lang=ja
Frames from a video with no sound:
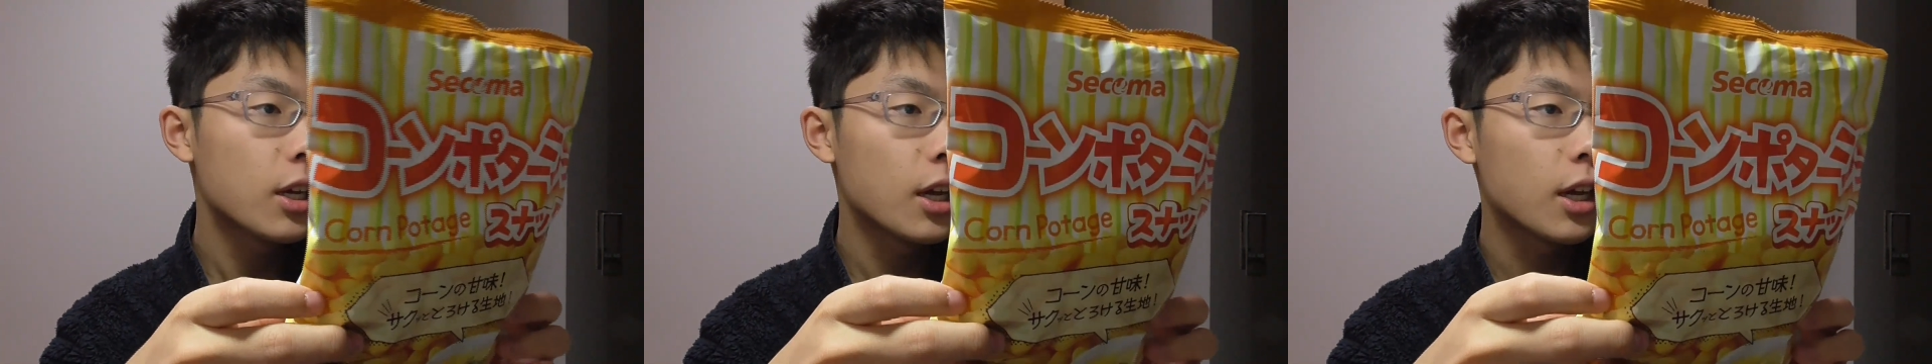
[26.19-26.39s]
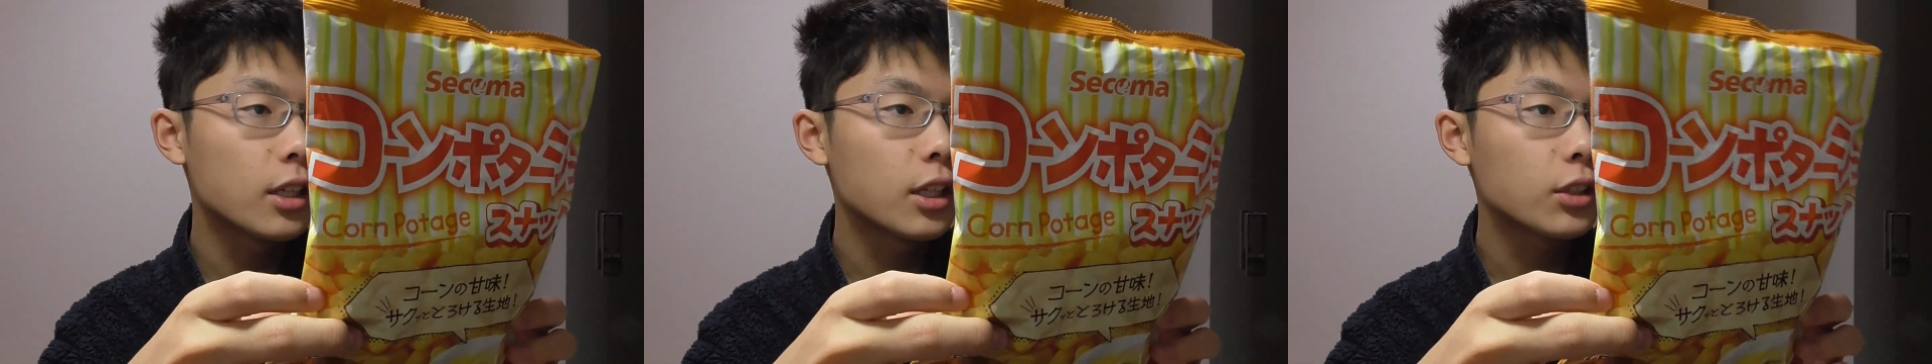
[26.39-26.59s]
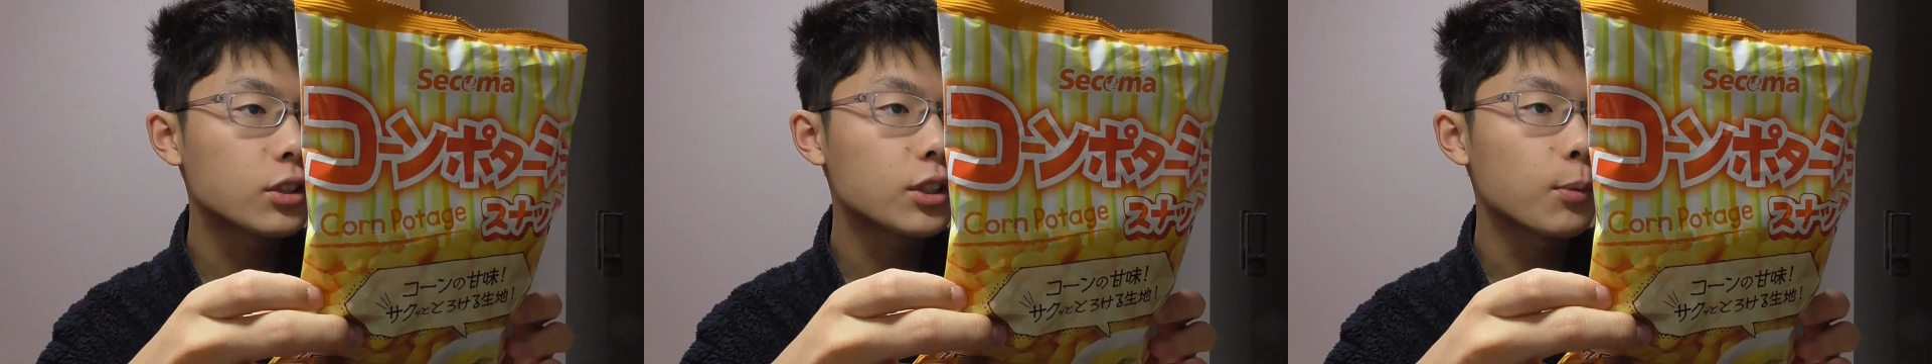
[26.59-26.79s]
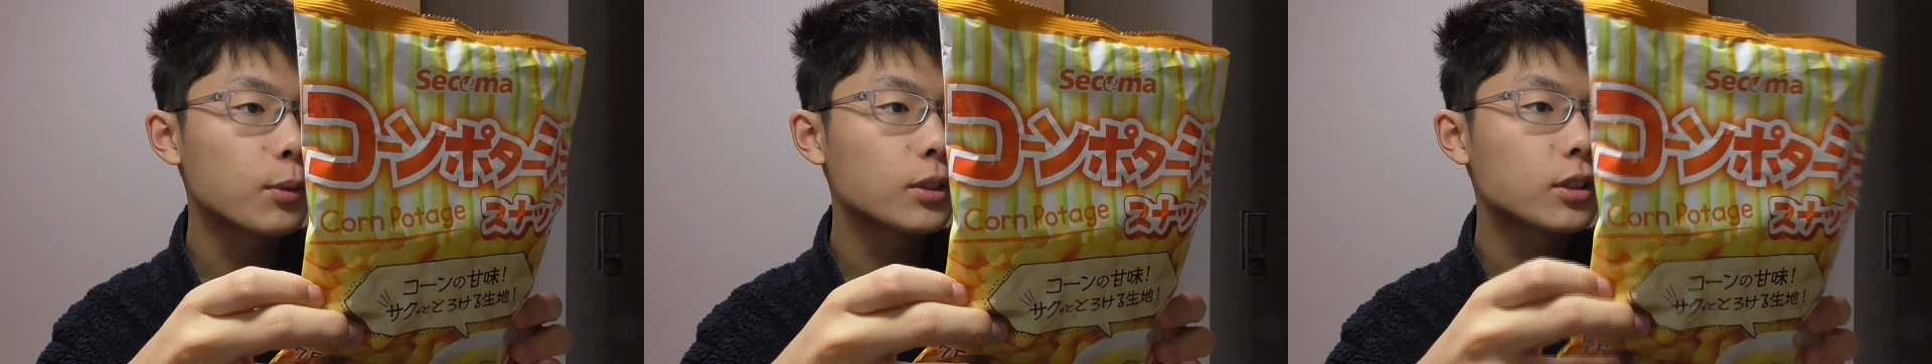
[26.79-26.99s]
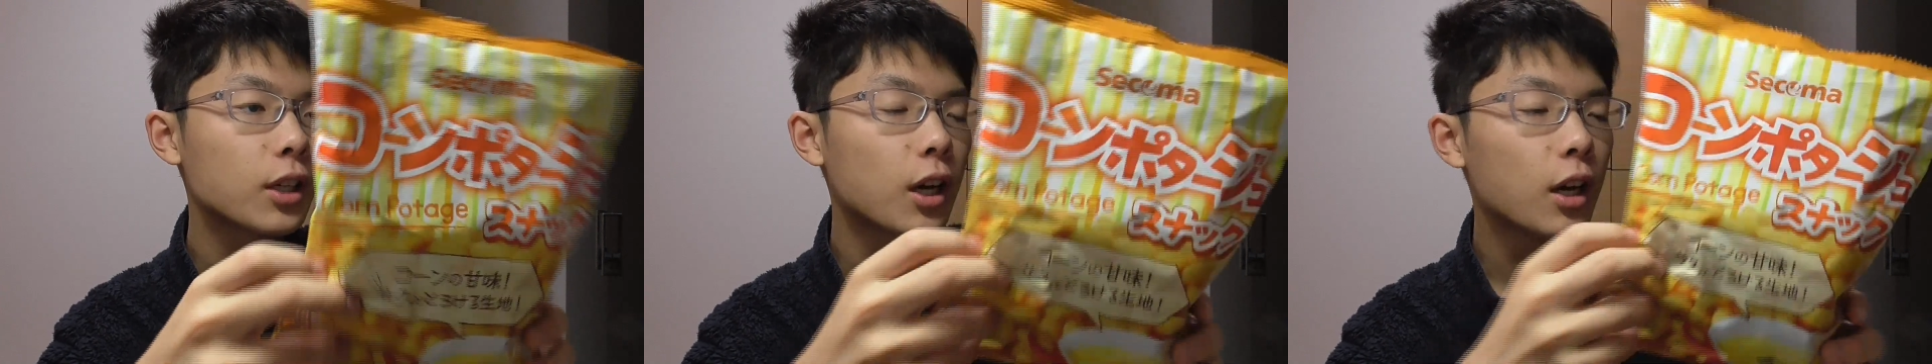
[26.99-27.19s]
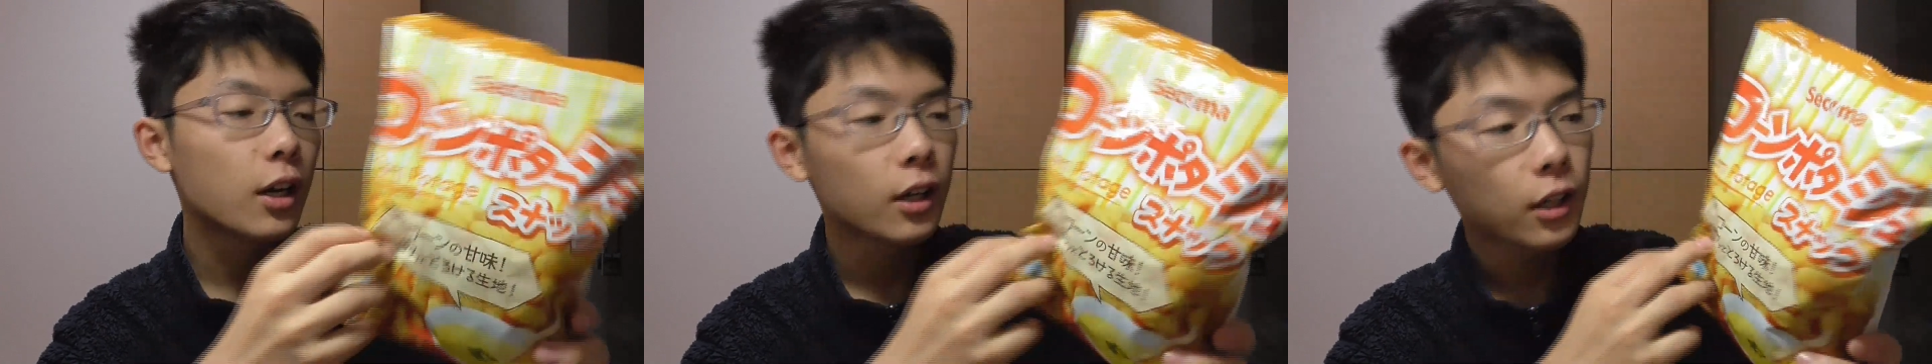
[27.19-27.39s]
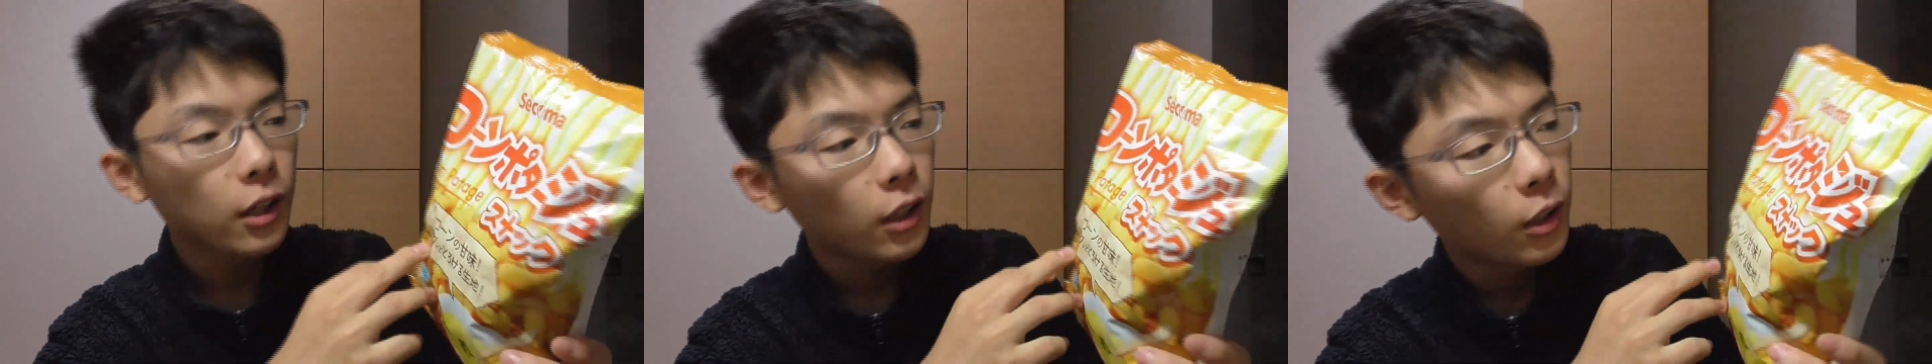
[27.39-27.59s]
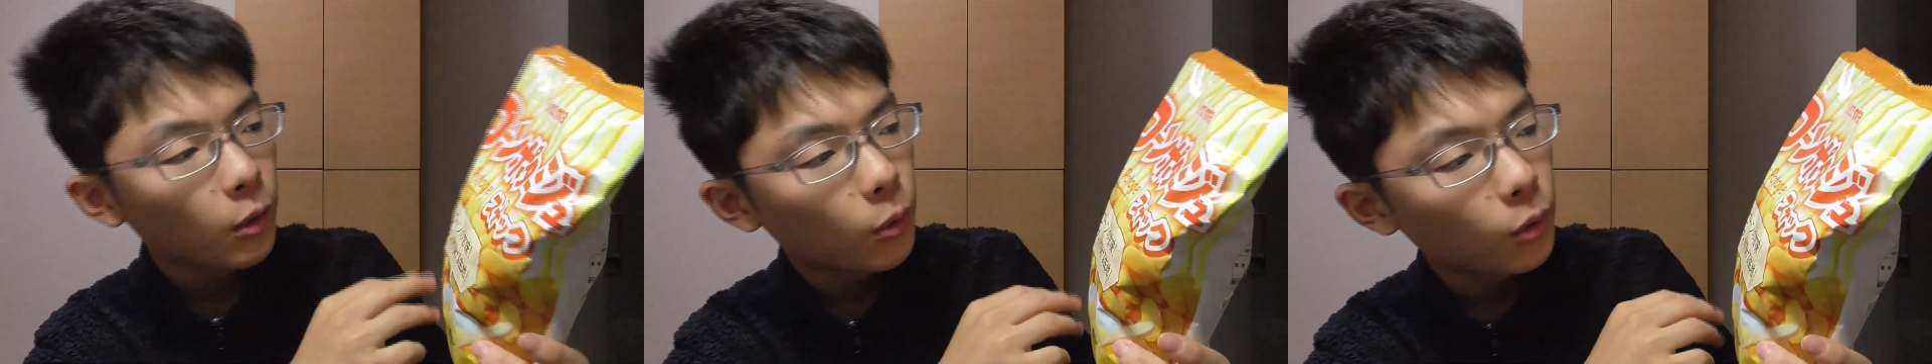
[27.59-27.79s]
えー、委託してますが、
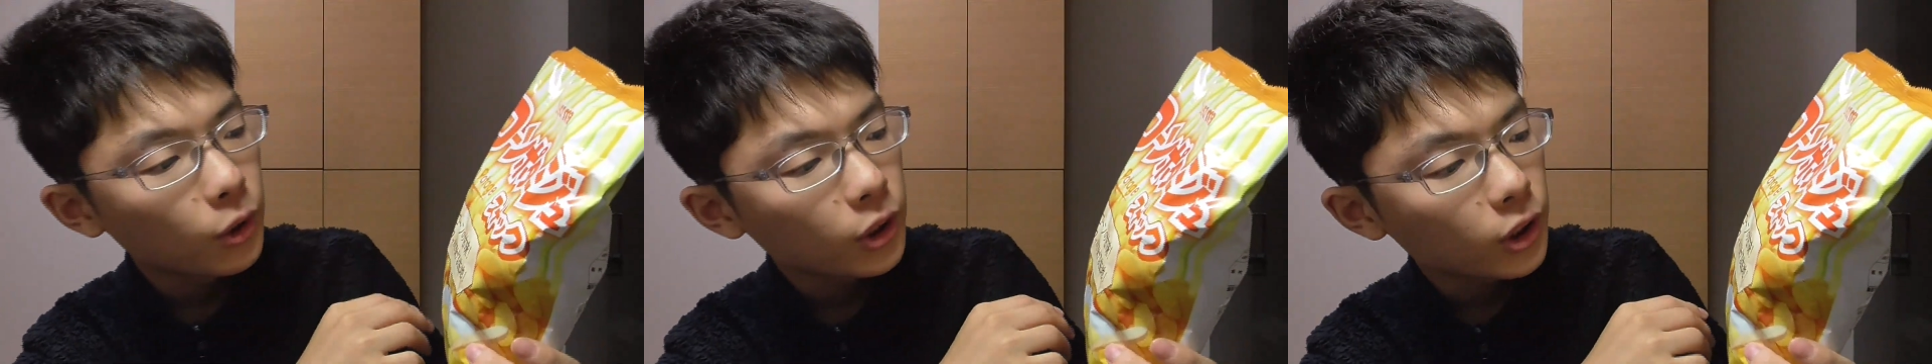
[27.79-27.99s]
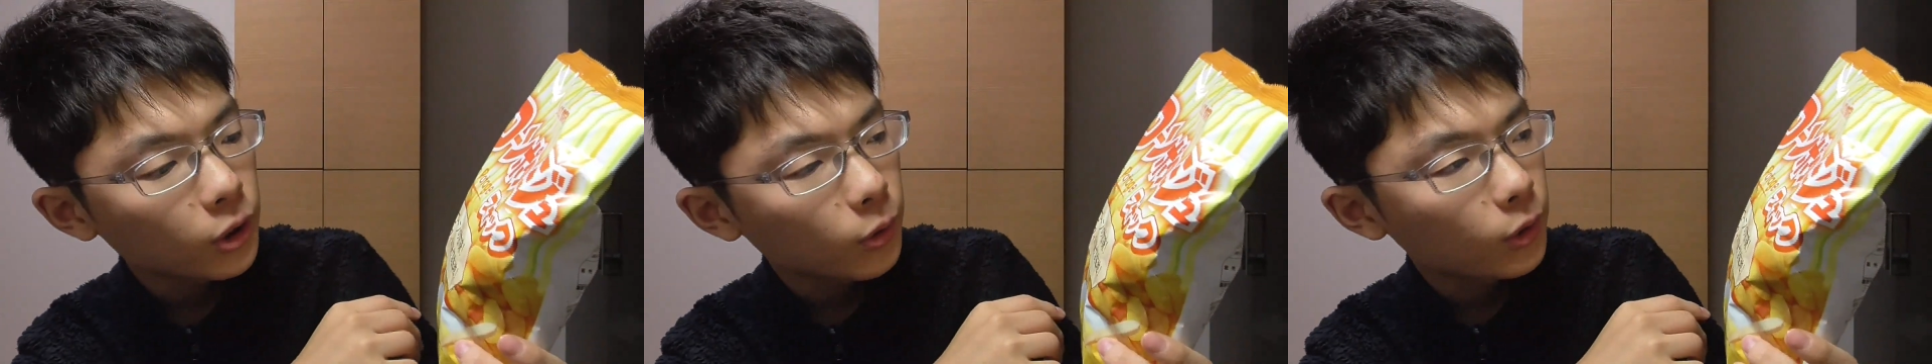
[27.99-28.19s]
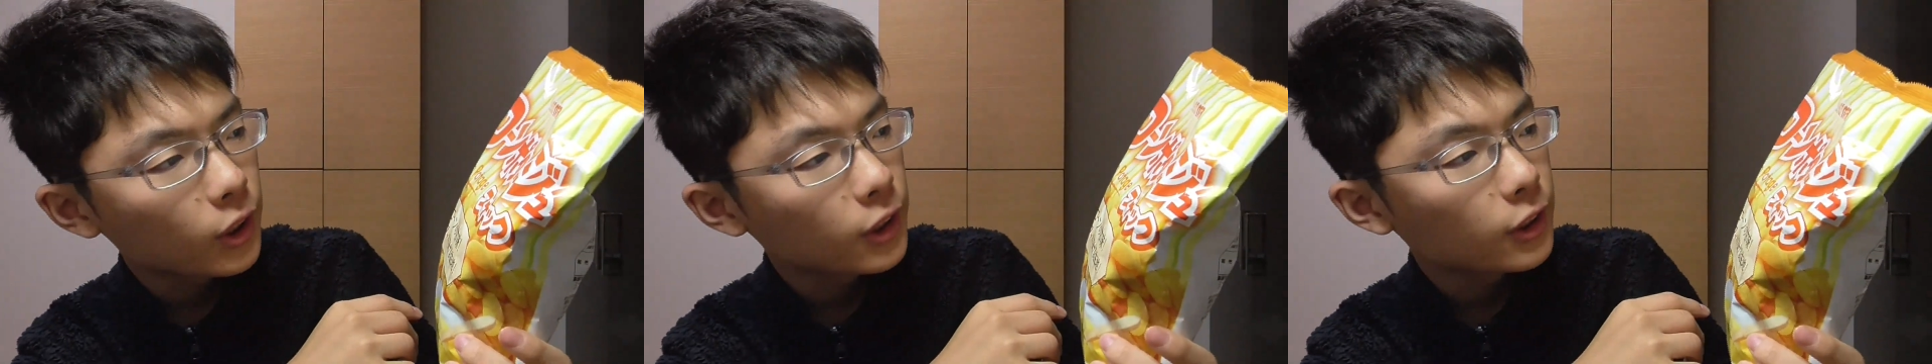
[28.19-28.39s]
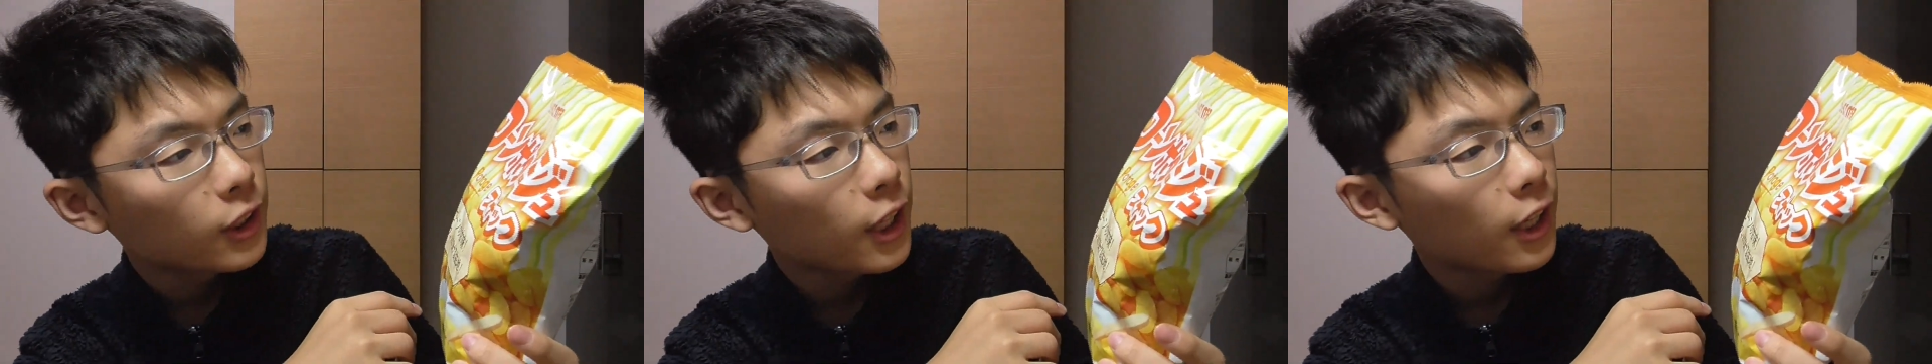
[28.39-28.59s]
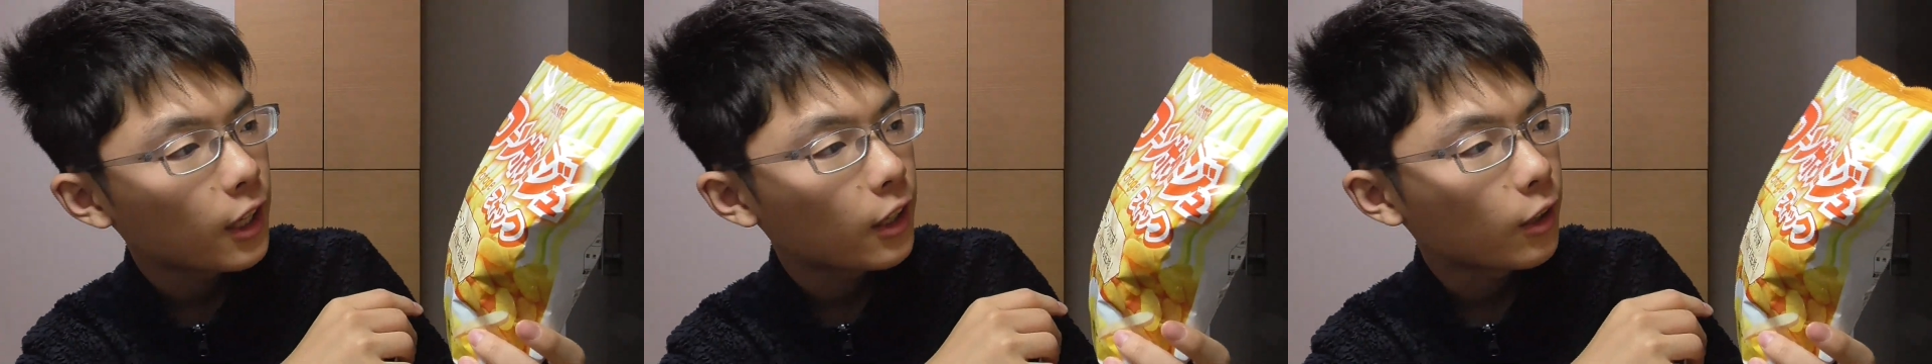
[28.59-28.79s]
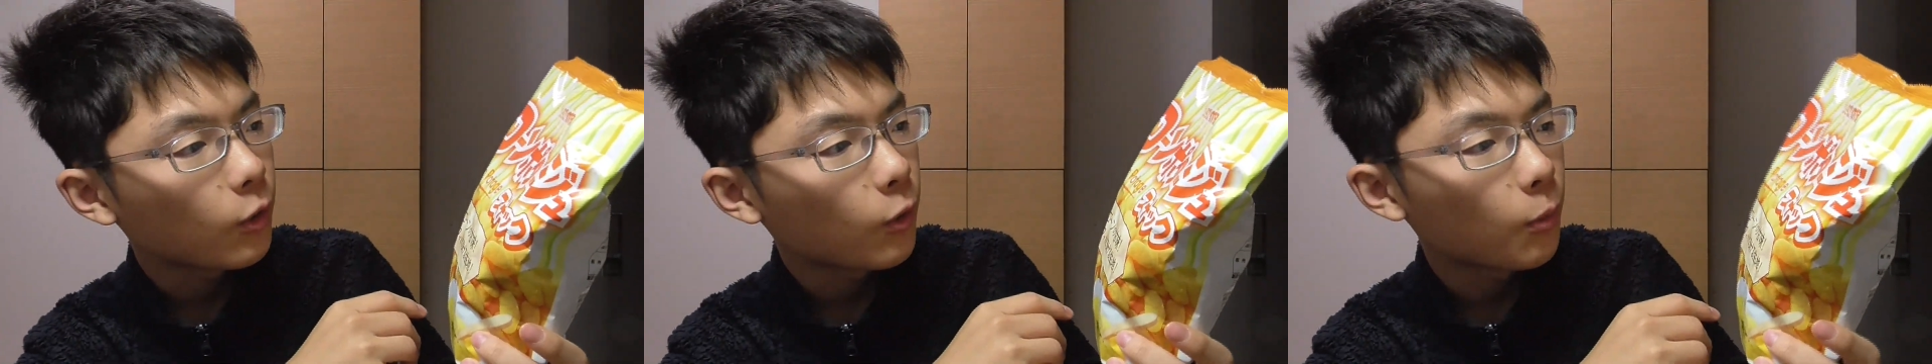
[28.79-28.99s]
美味しそうですね。